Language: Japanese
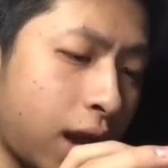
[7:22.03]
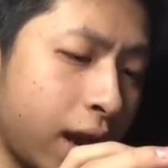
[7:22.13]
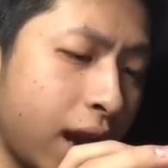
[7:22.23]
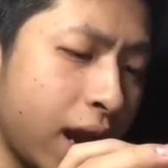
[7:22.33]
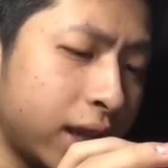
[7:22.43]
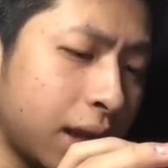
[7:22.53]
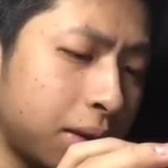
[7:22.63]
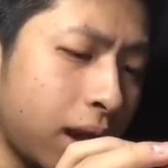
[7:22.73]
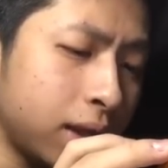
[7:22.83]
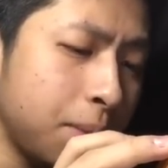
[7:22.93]
あいらあい
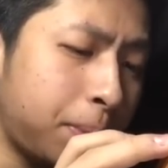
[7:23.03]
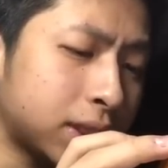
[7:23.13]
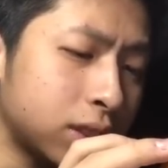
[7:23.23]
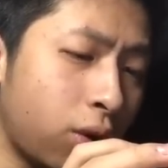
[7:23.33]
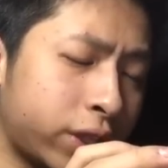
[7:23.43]
ら一発